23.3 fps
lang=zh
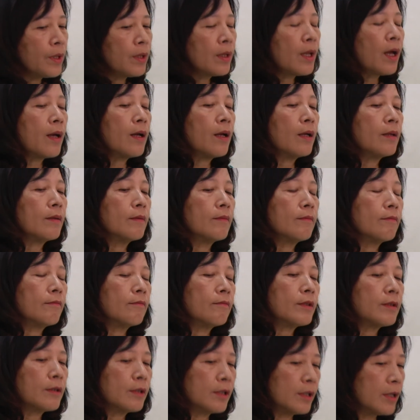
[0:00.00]
那
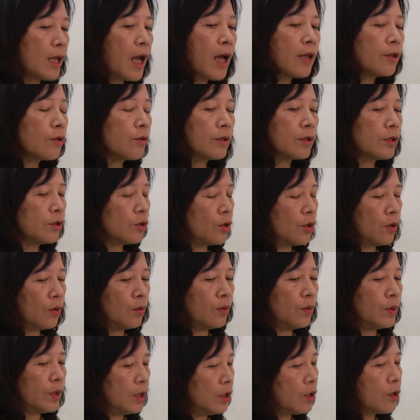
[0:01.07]
其他都是
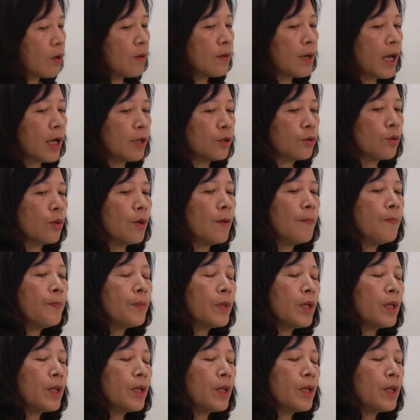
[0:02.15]
由义工来做。